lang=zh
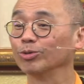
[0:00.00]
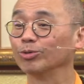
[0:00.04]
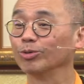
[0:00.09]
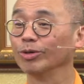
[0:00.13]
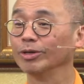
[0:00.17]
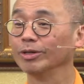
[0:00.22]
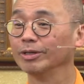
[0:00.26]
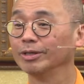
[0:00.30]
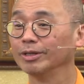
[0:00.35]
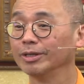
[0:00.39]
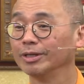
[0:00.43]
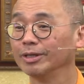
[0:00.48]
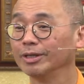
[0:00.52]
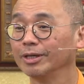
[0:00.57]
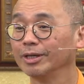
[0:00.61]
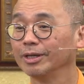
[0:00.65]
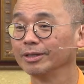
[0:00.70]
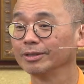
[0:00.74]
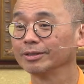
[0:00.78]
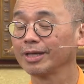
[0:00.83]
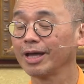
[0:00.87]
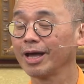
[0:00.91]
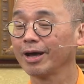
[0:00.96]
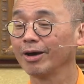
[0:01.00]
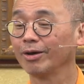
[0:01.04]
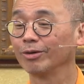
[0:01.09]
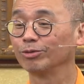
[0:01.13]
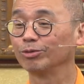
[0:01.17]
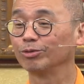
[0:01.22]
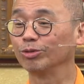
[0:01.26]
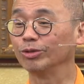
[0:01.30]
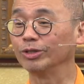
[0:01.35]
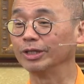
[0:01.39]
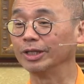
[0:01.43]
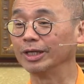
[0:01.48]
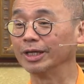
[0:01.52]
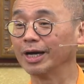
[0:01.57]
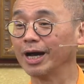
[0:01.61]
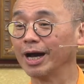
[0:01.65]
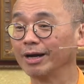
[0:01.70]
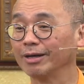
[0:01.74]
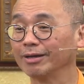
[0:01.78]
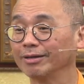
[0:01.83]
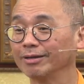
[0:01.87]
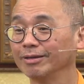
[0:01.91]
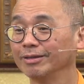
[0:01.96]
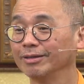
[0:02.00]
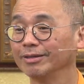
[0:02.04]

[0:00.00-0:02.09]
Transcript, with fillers: 说，他要去银行。